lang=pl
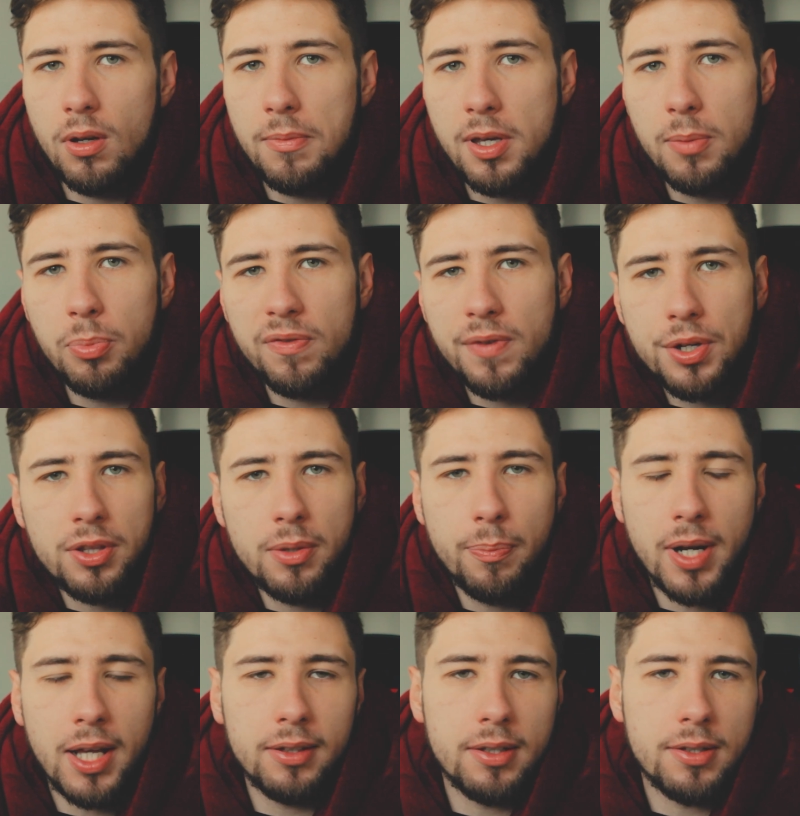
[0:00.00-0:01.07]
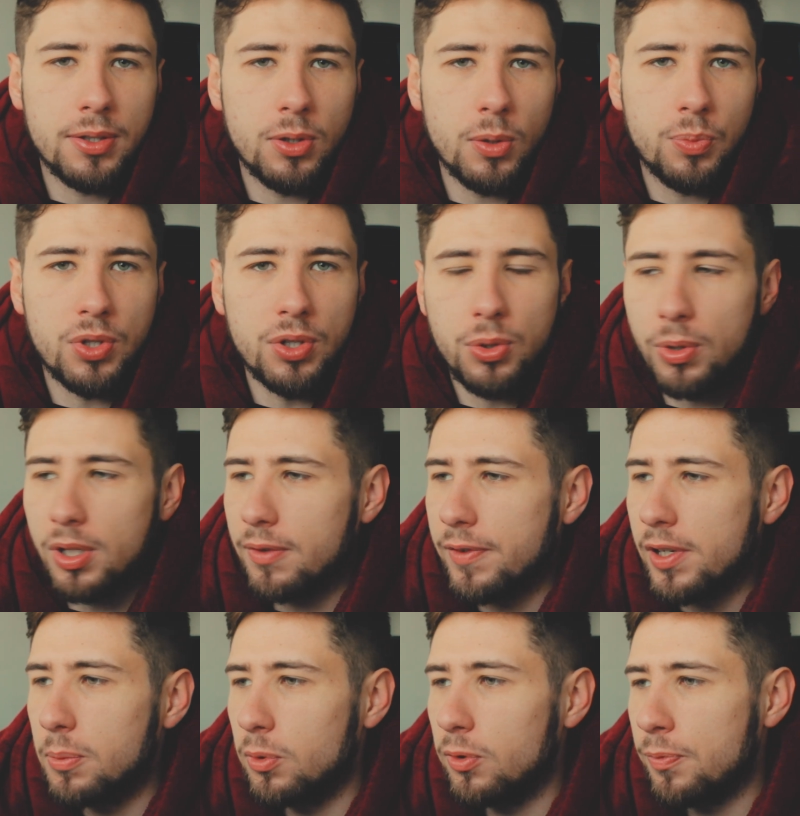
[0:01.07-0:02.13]
Miałem poważne plany co do przyszłych
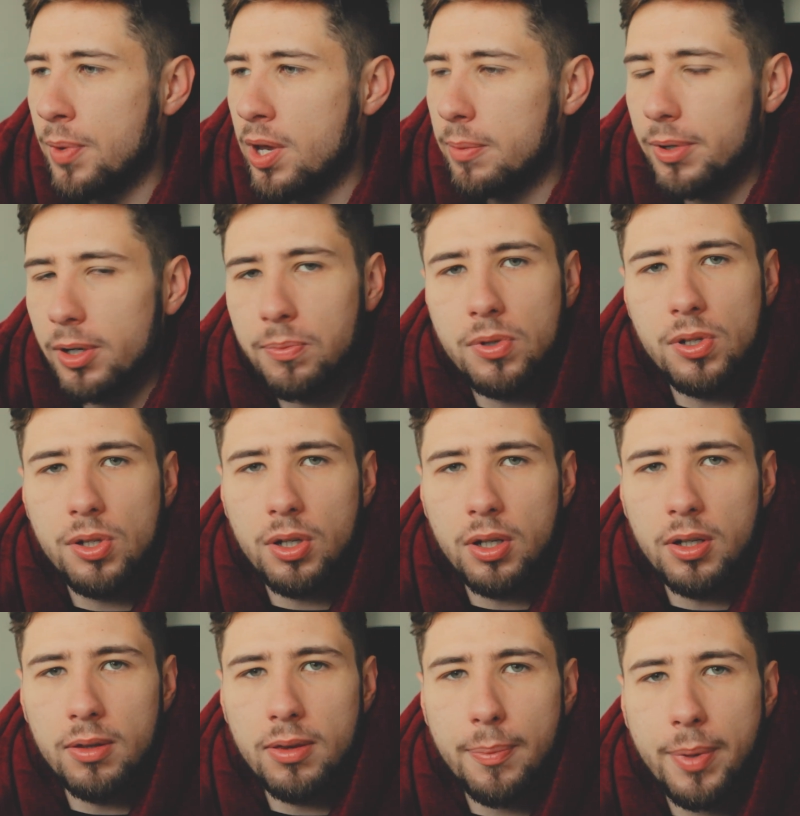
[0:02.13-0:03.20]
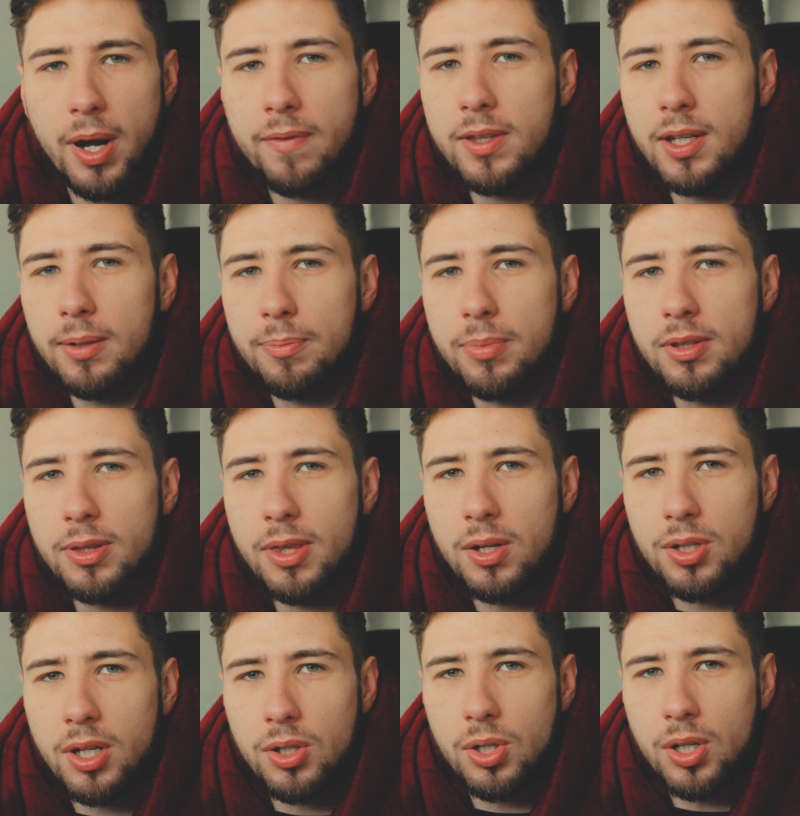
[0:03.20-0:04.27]
filmów, miałem robić y, naprawdę ambitne
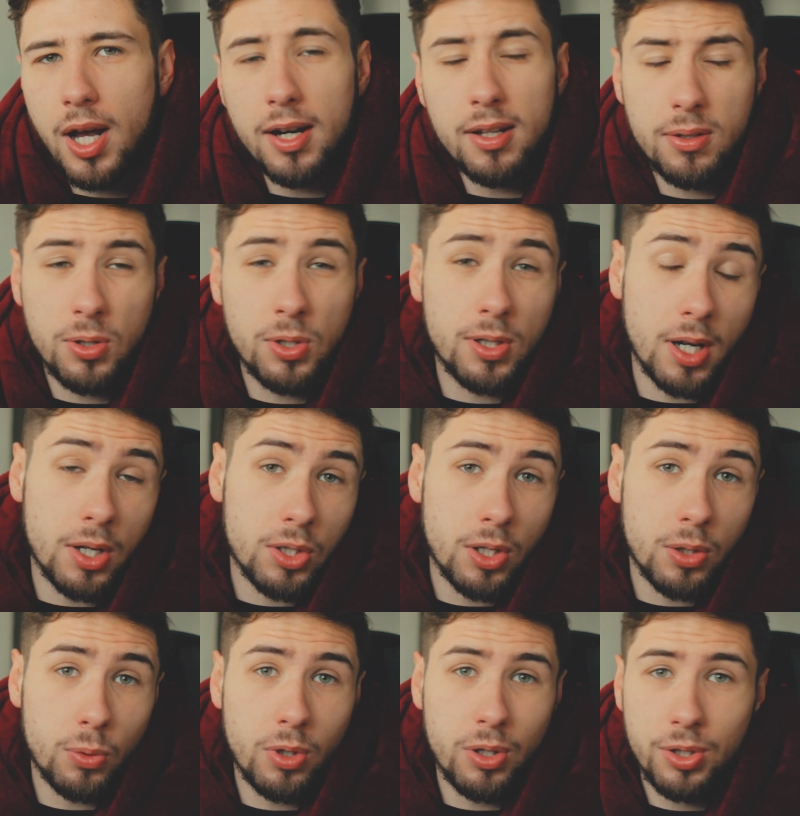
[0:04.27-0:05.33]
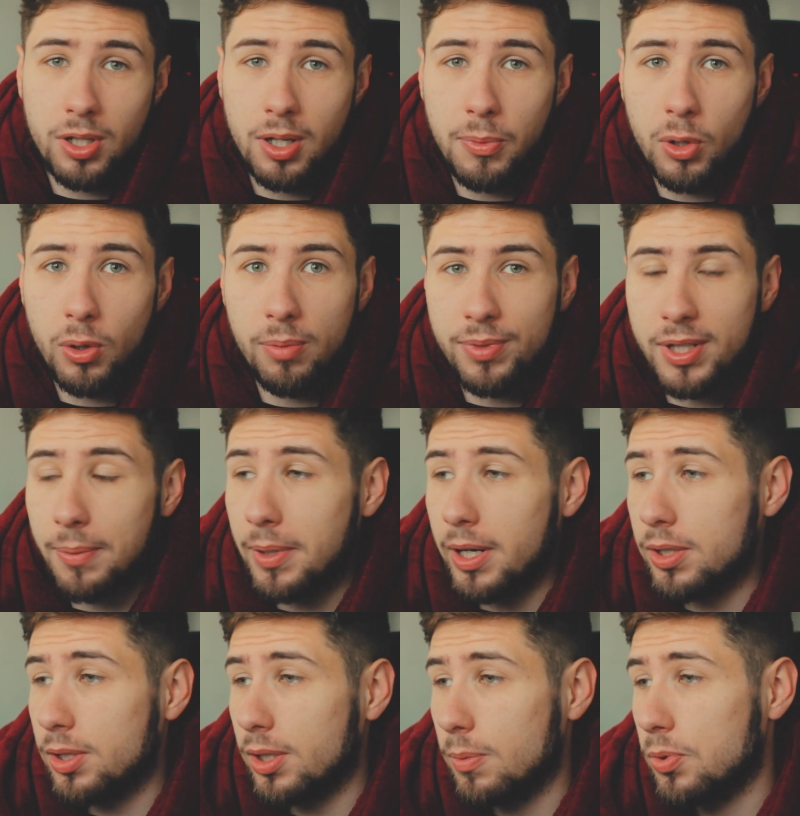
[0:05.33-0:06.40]
rzeczy, ale coś strasznie długo się nie mogłem
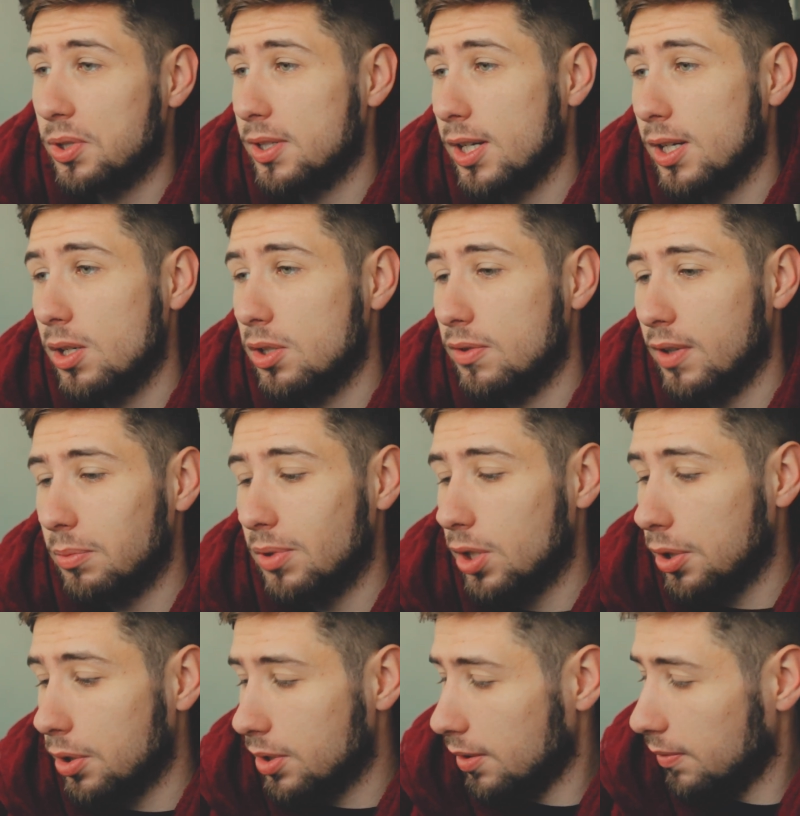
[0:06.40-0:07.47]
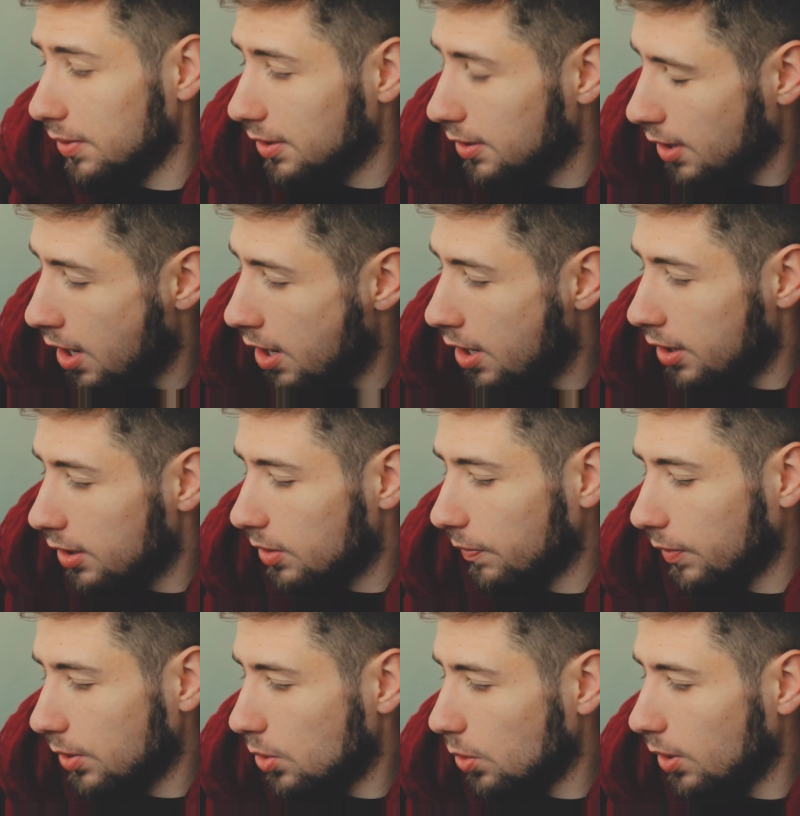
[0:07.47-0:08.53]
zebrać, tak przez jakieś dwa miesiące, więc
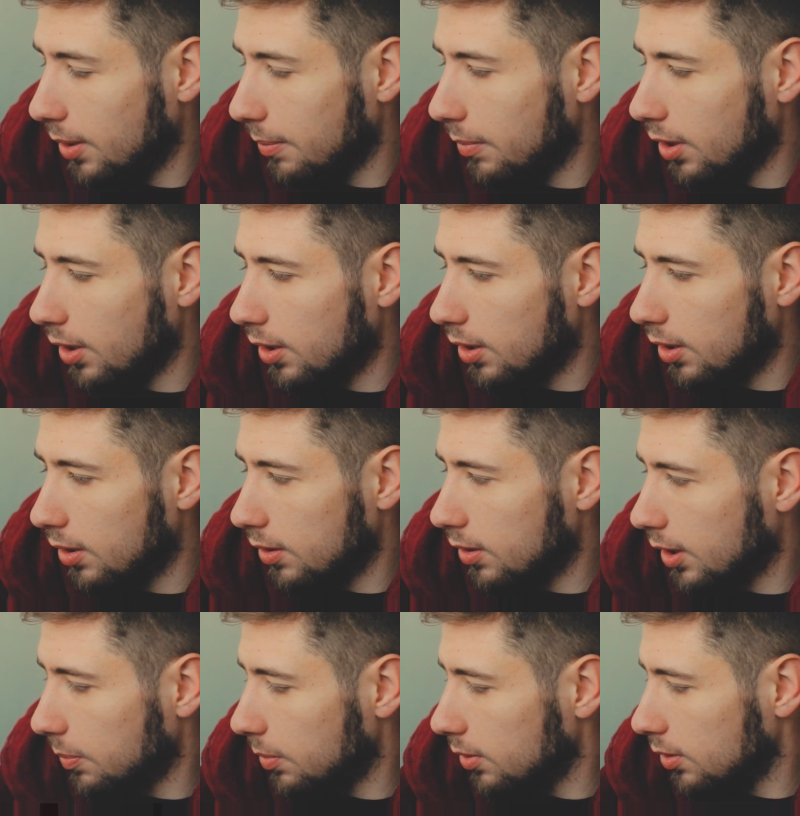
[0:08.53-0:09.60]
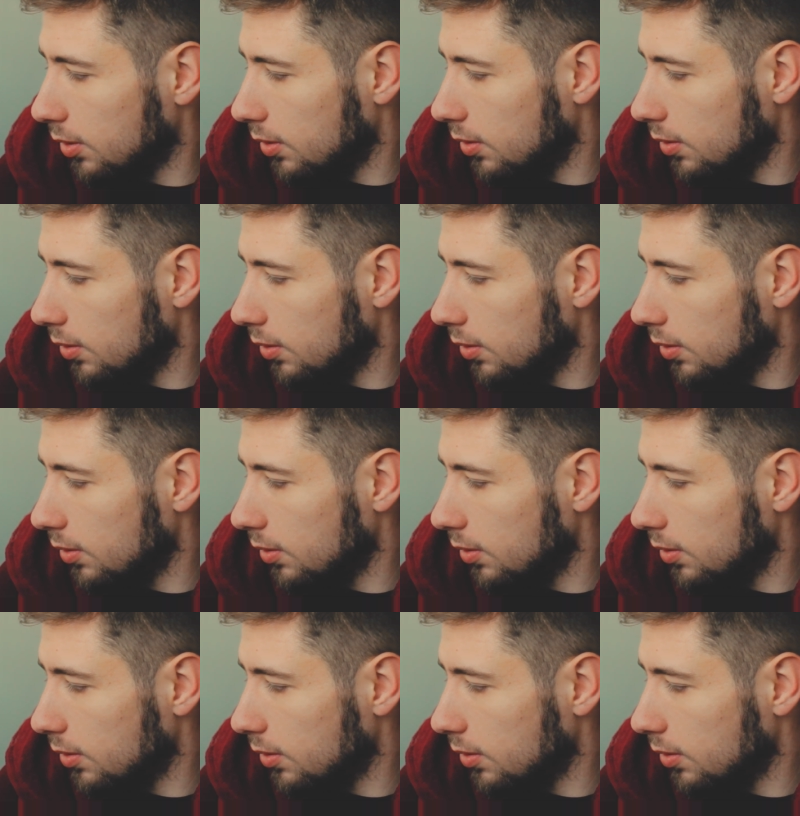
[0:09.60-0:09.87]
stwierdziłem, y, jakby